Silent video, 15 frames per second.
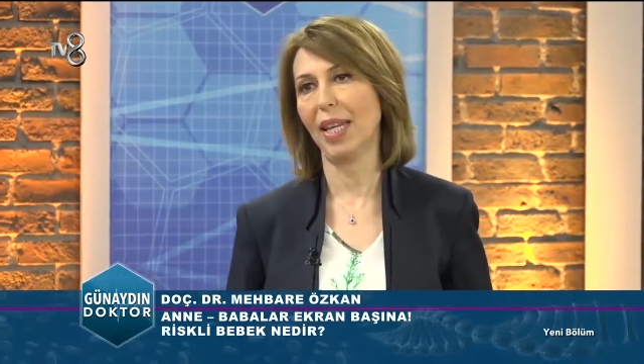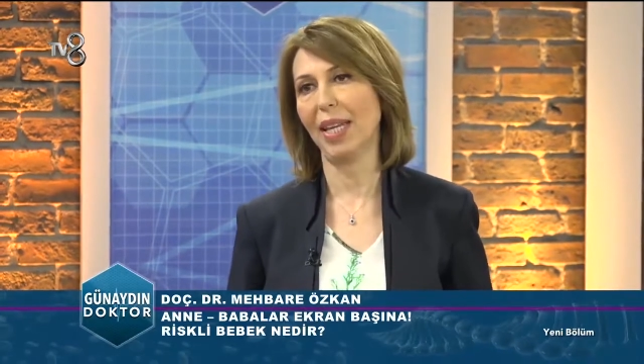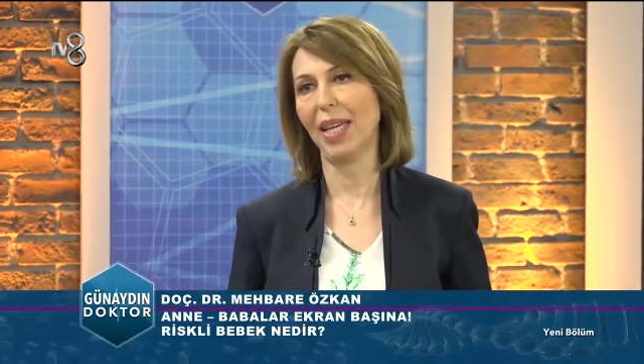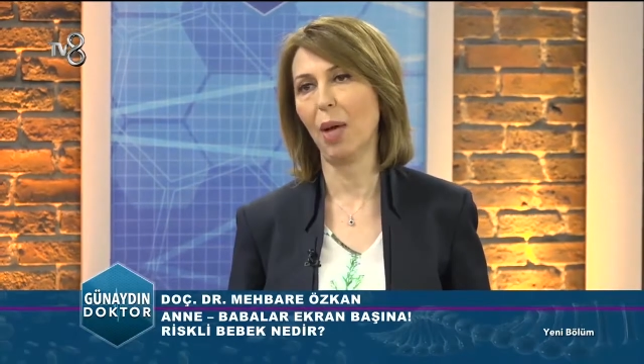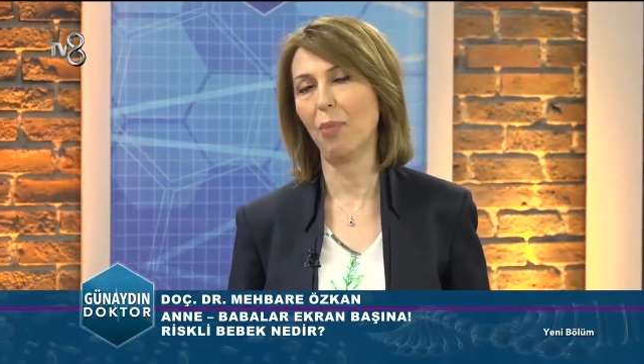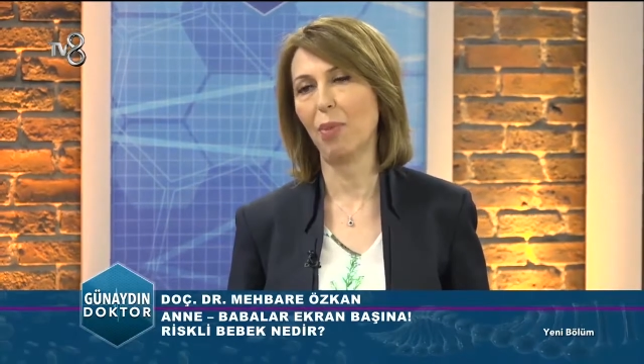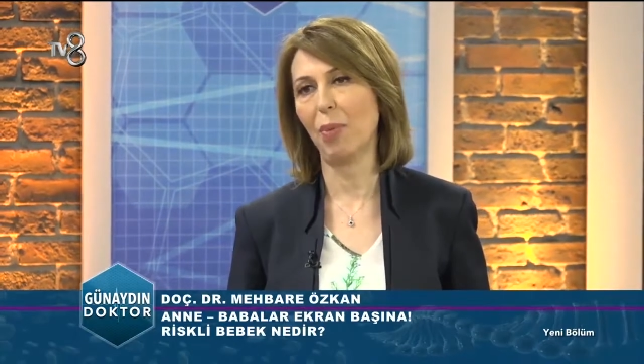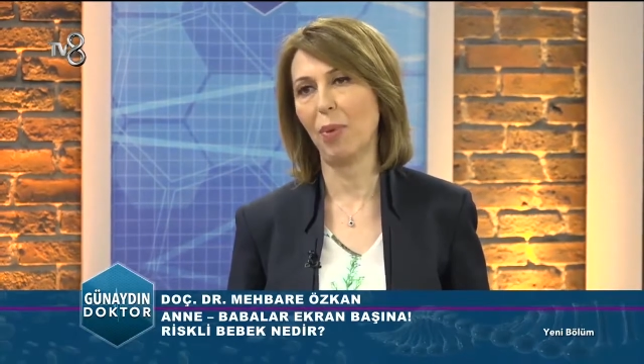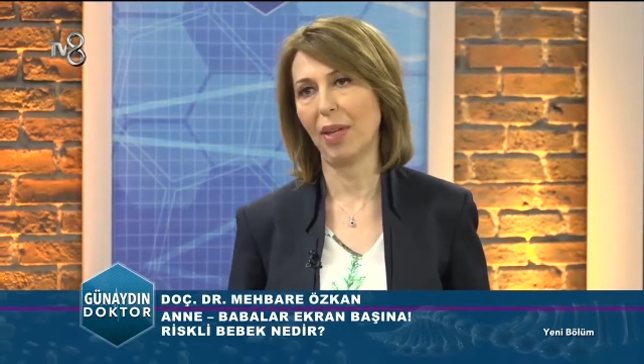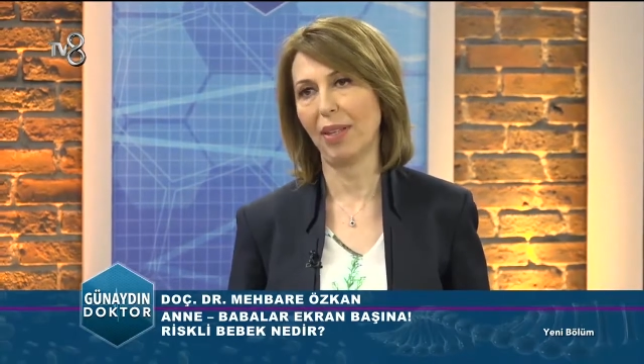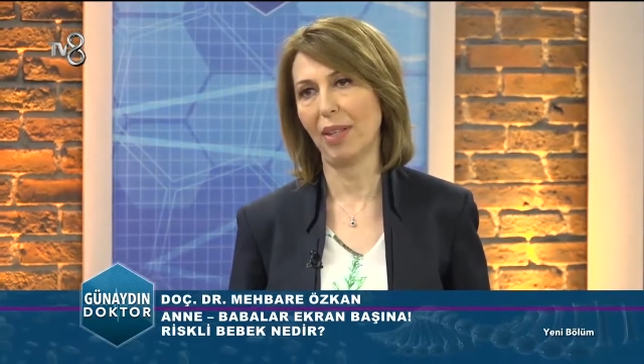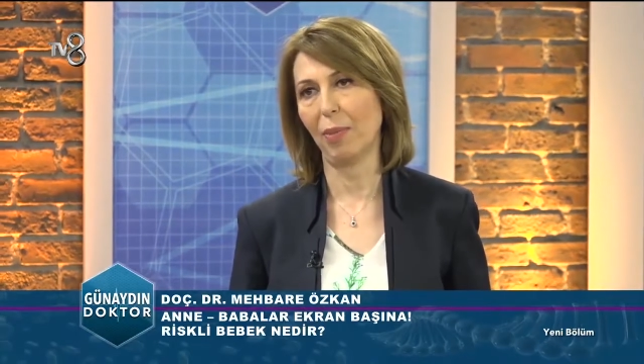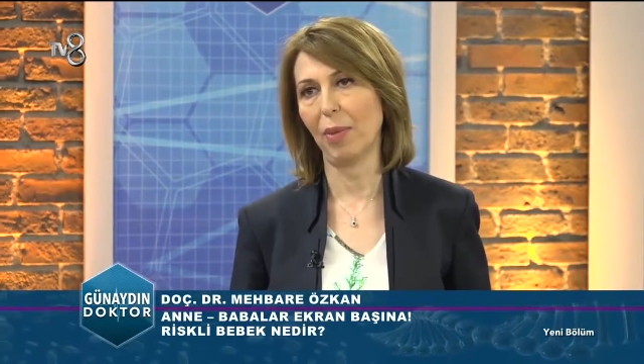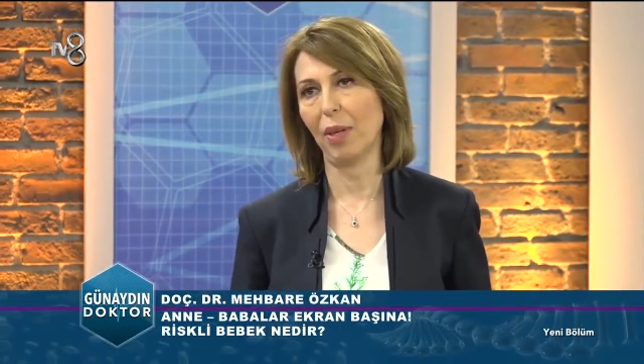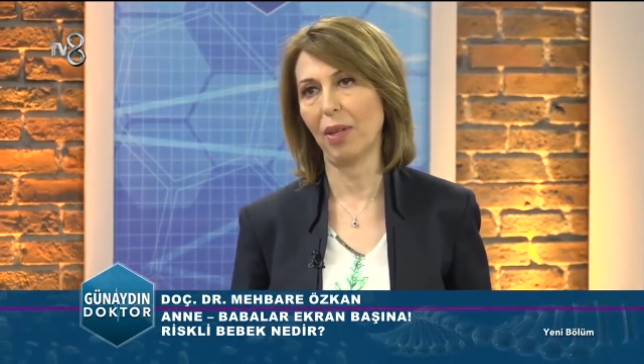gereken
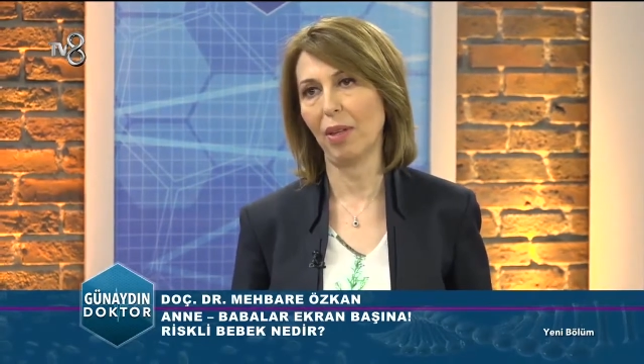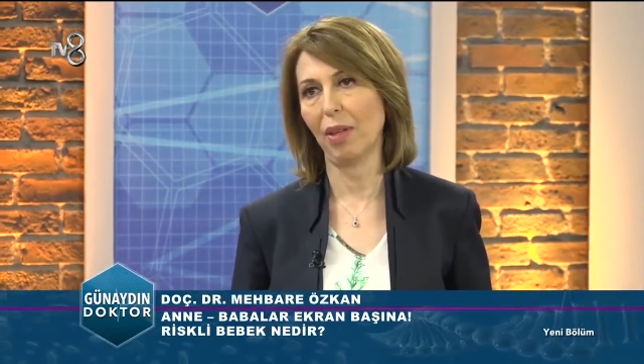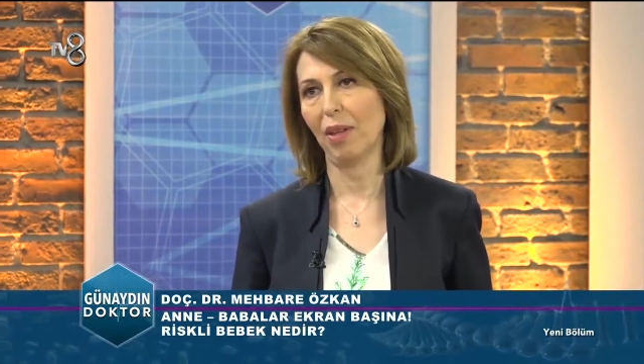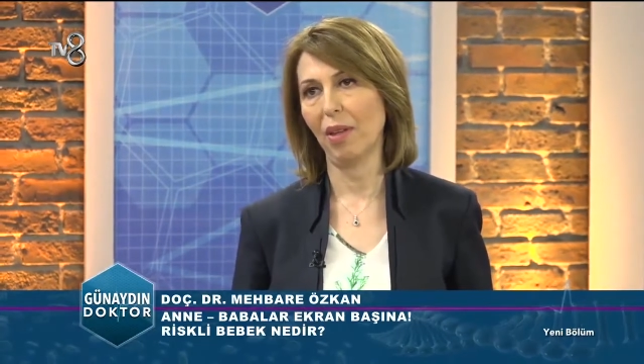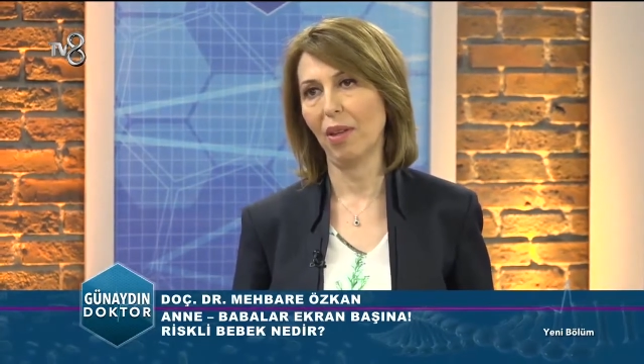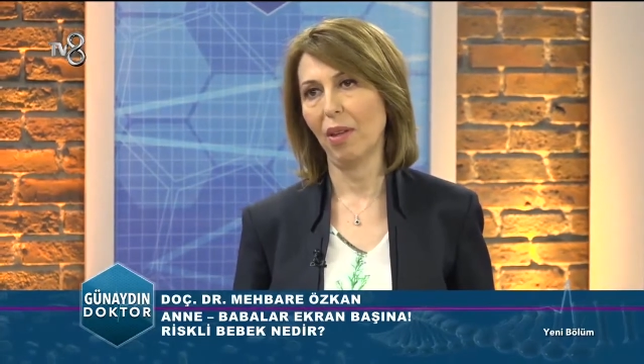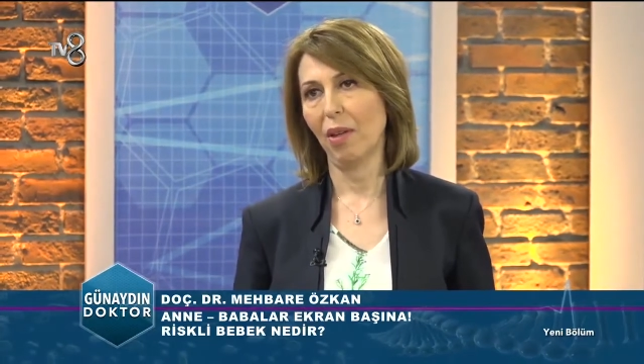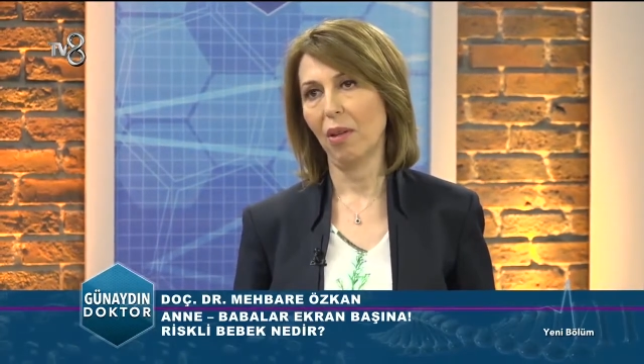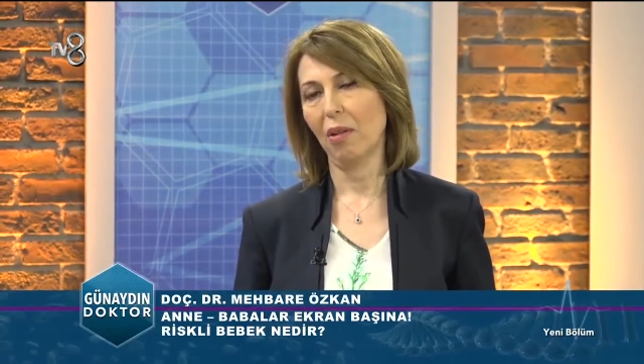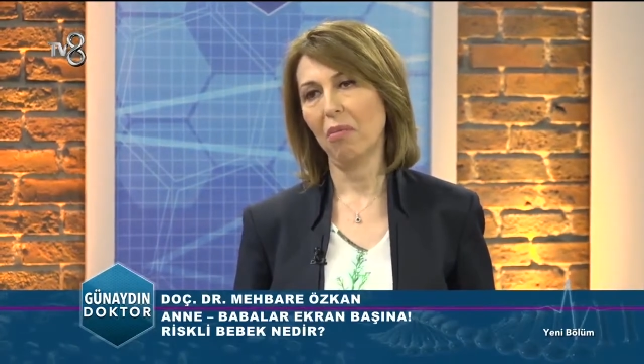bebek demek. Hı hı.